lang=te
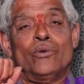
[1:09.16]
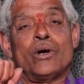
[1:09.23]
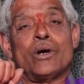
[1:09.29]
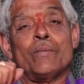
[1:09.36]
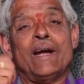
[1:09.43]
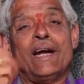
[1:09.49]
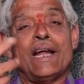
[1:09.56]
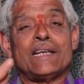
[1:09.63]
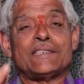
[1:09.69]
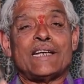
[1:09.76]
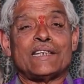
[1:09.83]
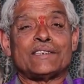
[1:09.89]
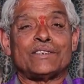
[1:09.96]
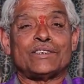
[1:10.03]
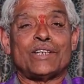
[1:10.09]
ఒక మహిళా
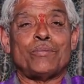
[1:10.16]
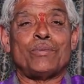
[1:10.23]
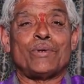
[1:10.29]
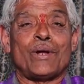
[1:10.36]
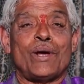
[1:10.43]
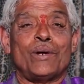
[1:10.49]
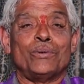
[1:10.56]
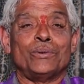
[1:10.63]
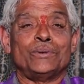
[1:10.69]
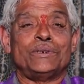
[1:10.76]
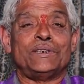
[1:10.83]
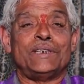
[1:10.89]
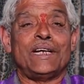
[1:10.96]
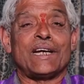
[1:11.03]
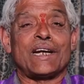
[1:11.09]
శాసనసభ్యురాలు
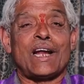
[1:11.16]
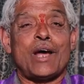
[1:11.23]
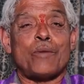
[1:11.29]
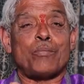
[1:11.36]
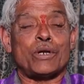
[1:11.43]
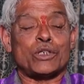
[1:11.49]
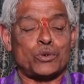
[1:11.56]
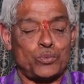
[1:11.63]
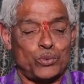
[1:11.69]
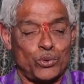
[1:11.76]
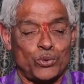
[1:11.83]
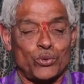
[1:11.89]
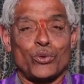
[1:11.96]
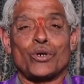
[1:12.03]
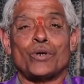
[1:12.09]
చీర
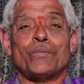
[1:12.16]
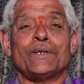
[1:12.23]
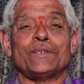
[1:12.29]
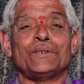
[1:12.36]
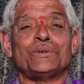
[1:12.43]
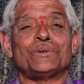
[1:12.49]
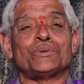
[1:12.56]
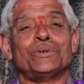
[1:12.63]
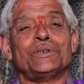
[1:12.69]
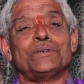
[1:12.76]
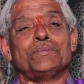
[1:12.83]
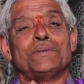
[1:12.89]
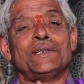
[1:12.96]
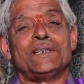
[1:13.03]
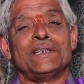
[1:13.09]
పసుపు కుంకుమ
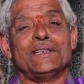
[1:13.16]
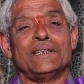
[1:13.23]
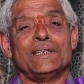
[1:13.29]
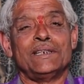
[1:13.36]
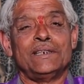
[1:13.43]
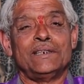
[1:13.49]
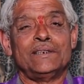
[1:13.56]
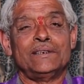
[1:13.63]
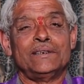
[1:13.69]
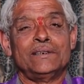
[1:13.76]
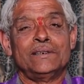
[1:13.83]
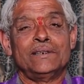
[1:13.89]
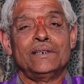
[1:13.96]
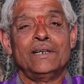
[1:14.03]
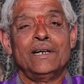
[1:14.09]
తీసుకొచ్చి పెట్టింది
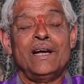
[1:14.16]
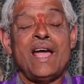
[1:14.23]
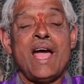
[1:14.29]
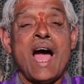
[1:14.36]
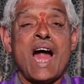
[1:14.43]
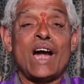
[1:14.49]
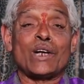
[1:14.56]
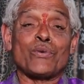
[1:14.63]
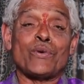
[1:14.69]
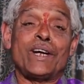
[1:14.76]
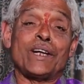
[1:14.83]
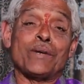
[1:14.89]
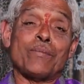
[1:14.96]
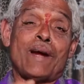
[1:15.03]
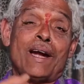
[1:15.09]

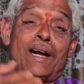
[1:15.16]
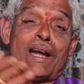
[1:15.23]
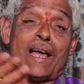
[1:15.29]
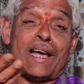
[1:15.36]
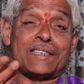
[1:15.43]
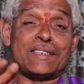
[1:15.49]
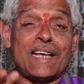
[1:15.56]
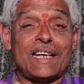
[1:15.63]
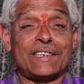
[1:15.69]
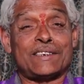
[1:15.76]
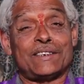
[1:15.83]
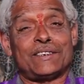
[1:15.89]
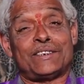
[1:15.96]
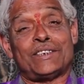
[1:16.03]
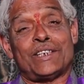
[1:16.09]
అటువంటి మహిళా
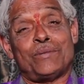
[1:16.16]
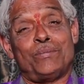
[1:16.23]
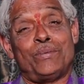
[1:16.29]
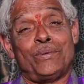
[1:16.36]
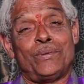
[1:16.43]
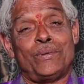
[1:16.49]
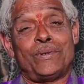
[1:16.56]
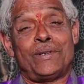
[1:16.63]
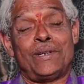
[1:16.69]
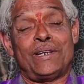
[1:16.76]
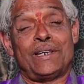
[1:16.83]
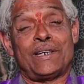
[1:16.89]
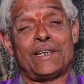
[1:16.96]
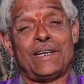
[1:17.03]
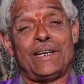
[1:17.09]

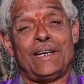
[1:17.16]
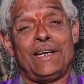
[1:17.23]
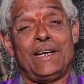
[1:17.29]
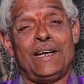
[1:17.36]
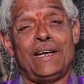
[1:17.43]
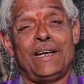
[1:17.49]
శాసనసభ్యులకి